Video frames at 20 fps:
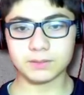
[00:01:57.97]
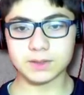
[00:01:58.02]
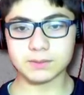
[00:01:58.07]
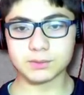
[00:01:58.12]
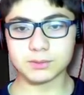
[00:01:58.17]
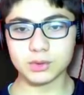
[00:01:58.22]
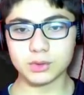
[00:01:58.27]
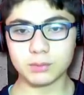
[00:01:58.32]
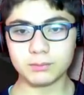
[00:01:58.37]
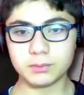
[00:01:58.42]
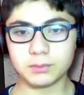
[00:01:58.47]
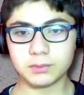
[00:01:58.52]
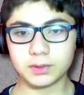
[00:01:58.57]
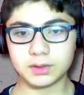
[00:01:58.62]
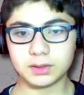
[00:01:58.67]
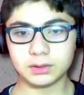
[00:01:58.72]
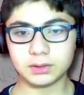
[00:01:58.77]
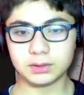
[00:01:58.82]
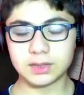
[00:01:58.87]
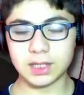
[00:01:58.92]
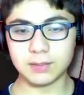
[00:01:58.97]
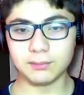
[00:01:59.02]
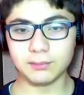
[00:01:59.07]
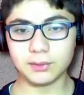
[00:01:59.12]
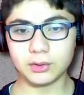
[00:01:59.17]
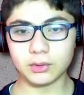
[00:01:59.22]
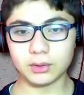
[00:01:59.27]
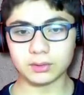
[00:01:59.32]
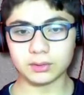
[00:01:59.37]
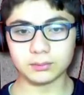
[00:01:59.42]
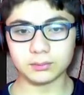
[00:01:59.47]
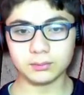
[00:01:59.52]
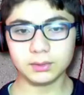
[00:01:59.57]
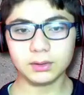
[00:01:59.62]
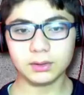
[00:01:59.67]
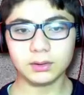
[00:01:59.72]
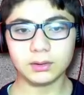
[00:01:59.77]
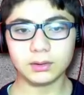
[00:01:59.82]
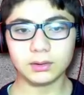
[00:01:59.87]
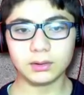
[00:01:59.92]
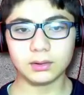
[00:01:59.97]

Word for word: Bizim zombi bakın kemiriyor adamı.